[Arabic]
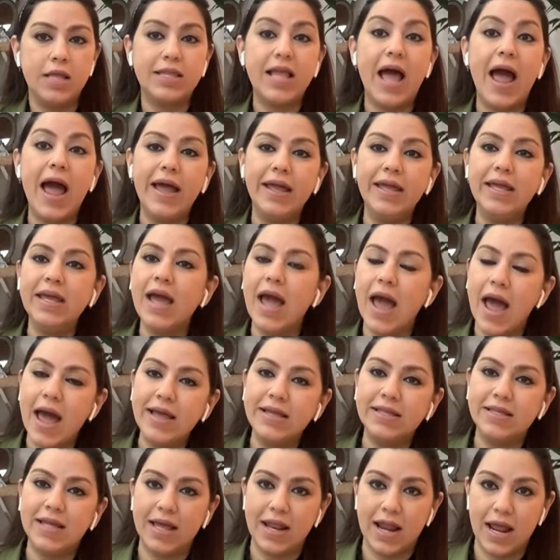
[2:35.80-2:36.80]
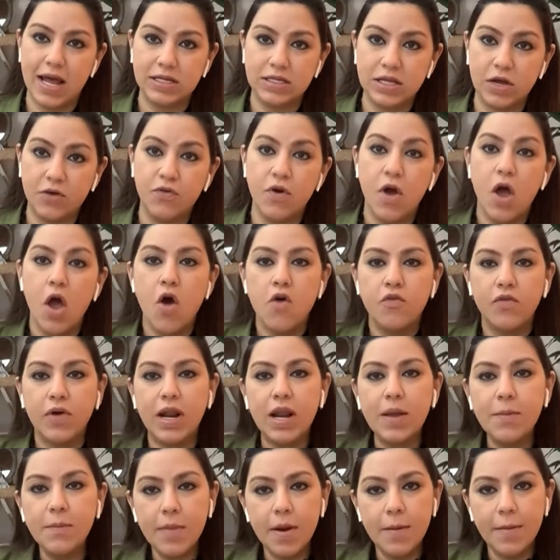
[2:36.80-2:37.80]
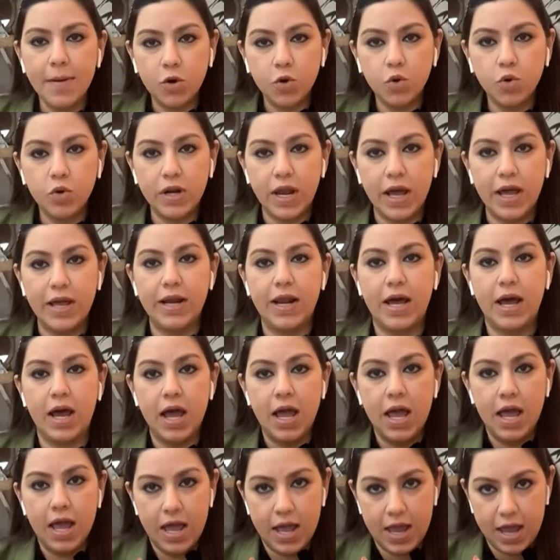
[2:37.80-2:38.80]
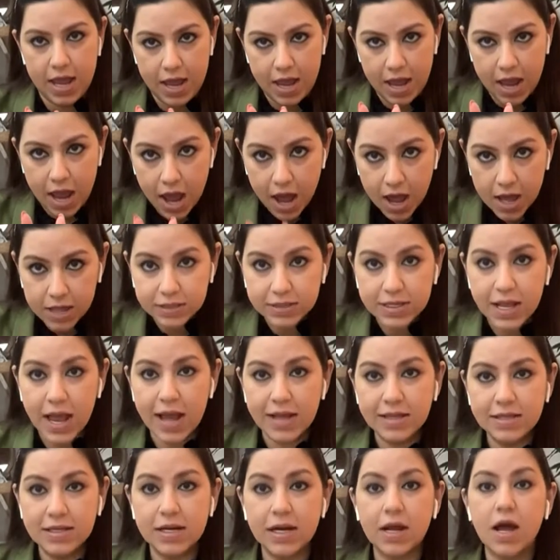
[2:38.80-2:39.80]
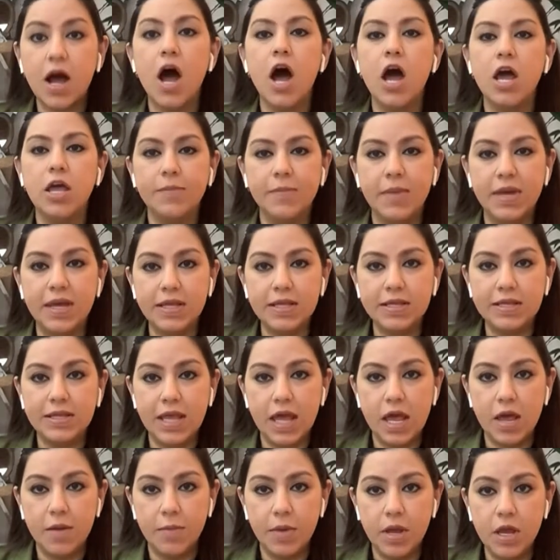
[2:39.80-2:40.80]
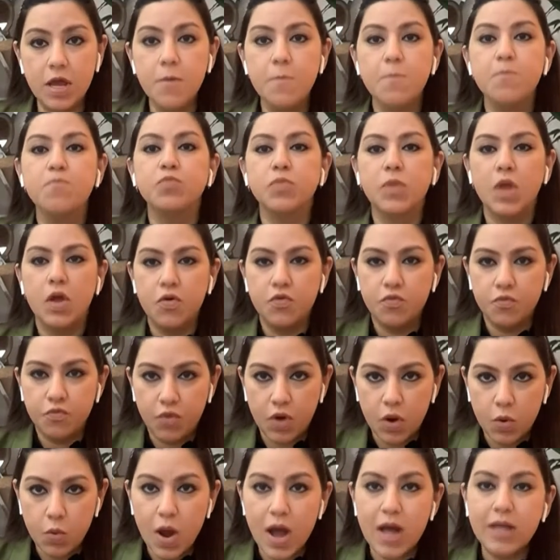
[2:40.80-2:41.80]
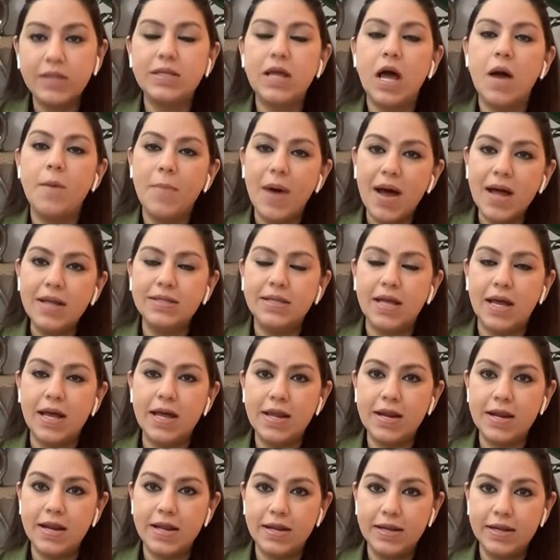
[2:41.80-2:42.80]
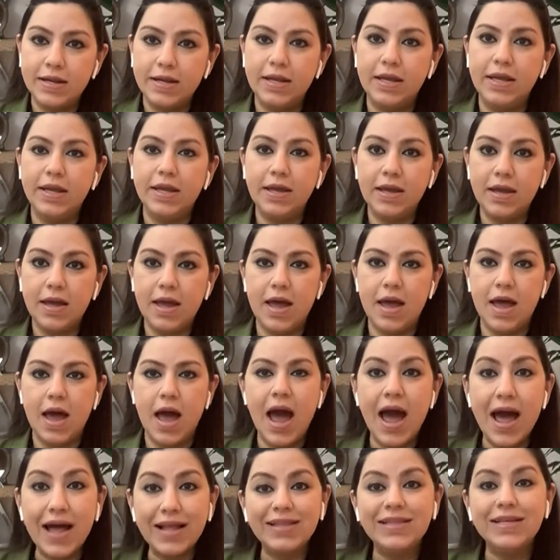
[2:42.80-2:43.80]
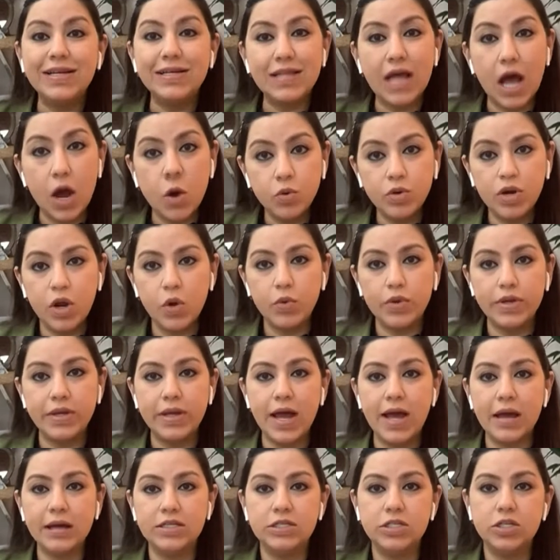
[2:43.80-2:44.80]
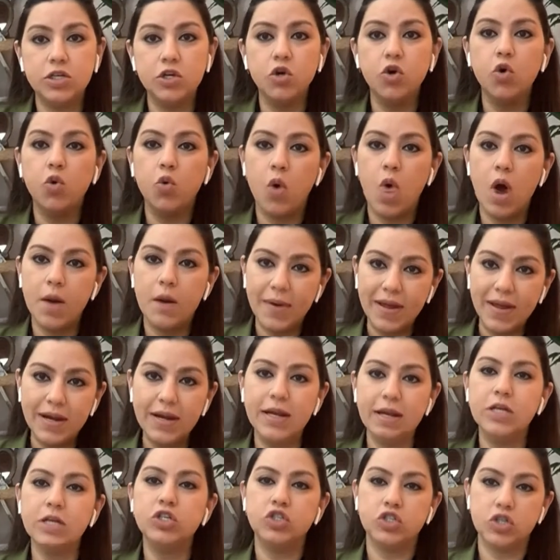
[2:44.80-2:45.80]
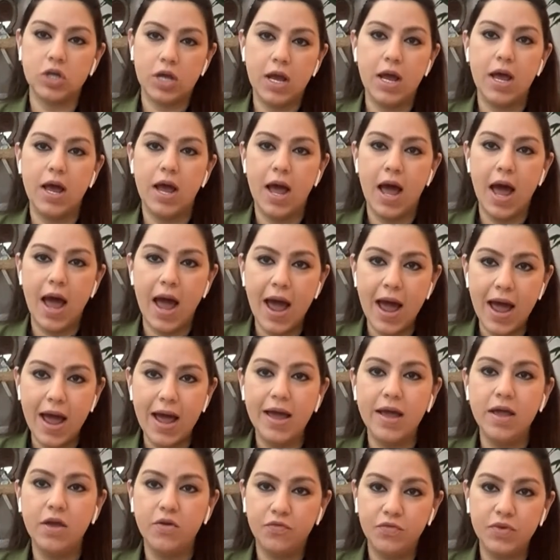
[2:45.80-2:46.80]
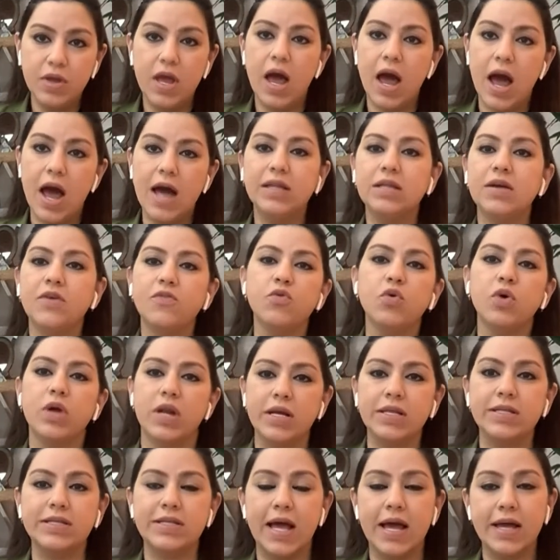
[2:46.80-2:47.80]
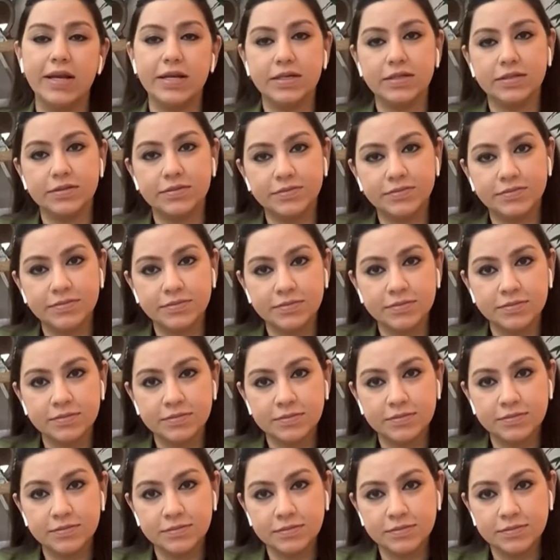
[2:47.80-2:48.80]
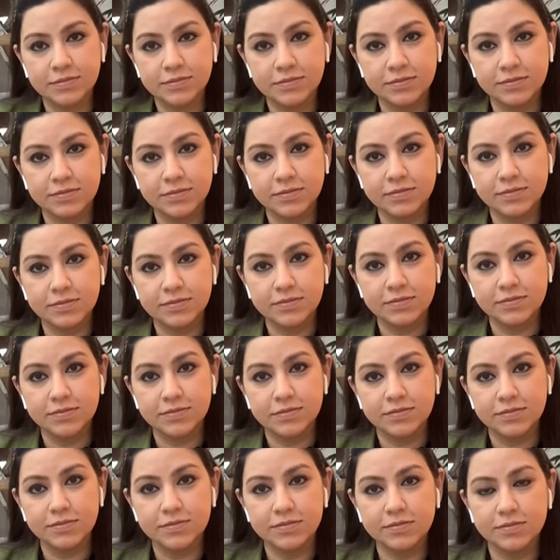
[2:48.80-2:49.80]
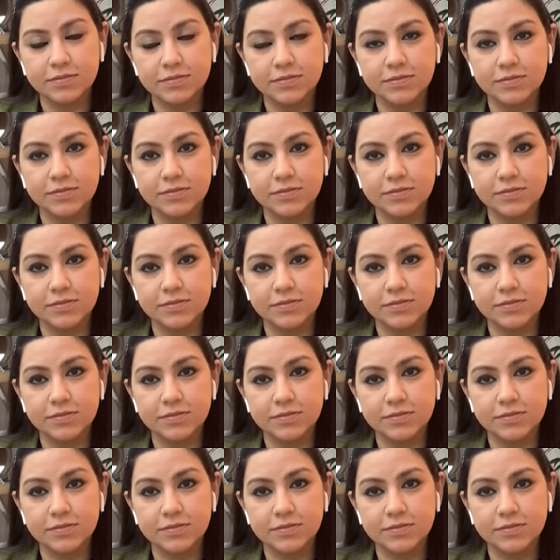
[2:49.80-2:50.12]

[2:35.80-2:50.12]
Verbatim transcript: لتحقيق آه، هيدا الهدف فلما بكون انا حاطه هيدي القائمه قدامي فوقتها بقدر اني احدد اولوياتي وابلش آه، احقق فيها هدف ورا الثاني جميل يعني